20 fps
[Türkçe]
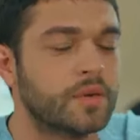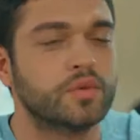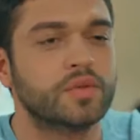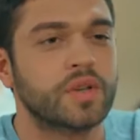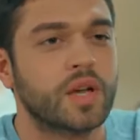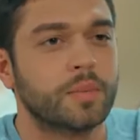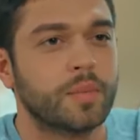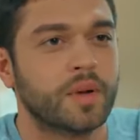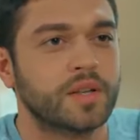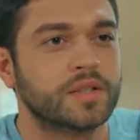Ya
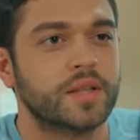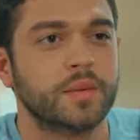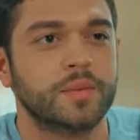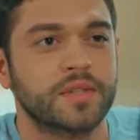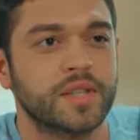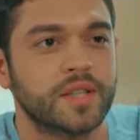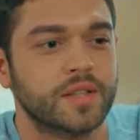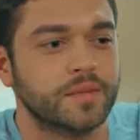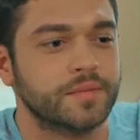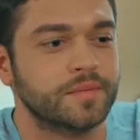Rüzgar
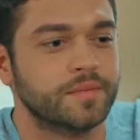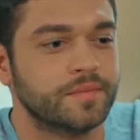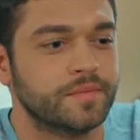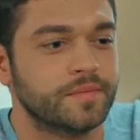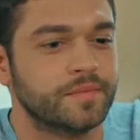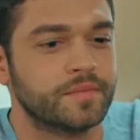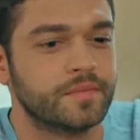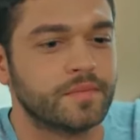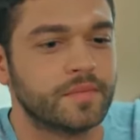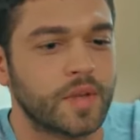başka bir şey.
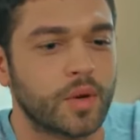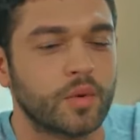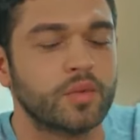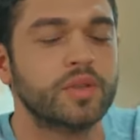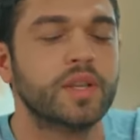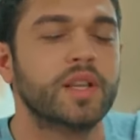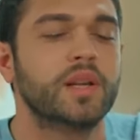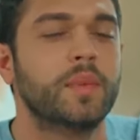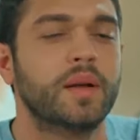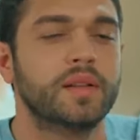
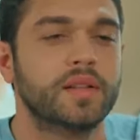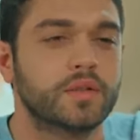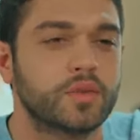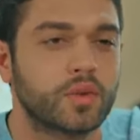Ya onun yeri